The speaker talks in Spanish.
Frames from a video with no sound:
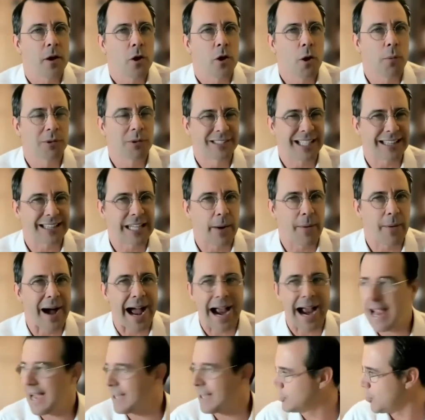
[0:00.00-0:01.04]
cómo estás
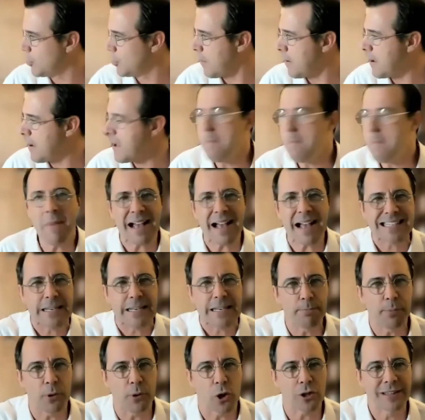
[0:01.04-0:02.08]
trabajando. Es más
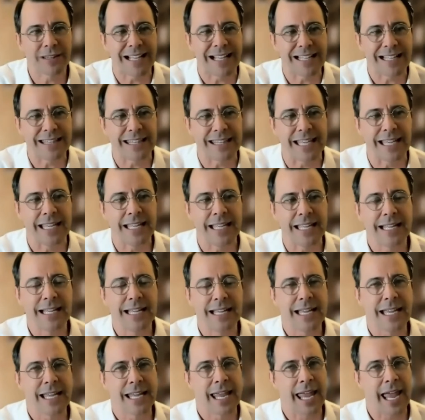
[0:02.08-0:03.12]
importante
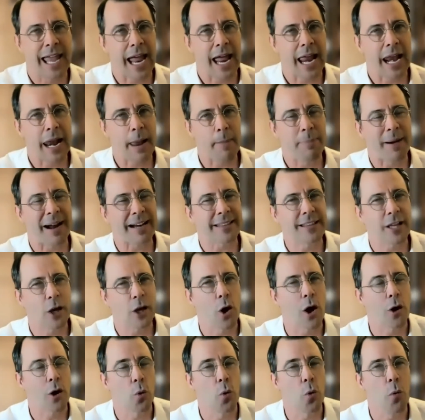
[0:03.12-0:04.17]
que la parte de
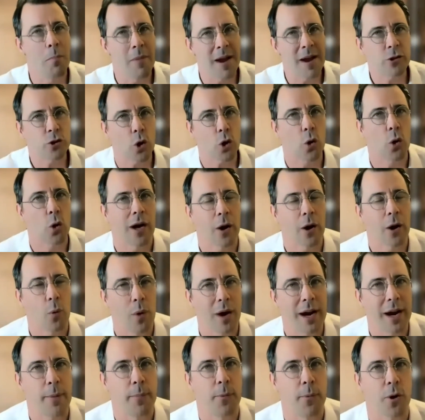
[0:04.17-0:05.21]
los argumentos con los
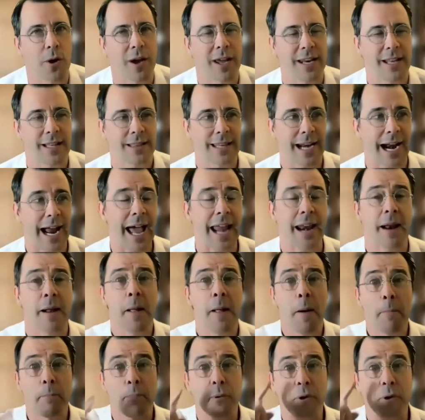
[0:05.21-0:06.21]
cuales vos querés traer,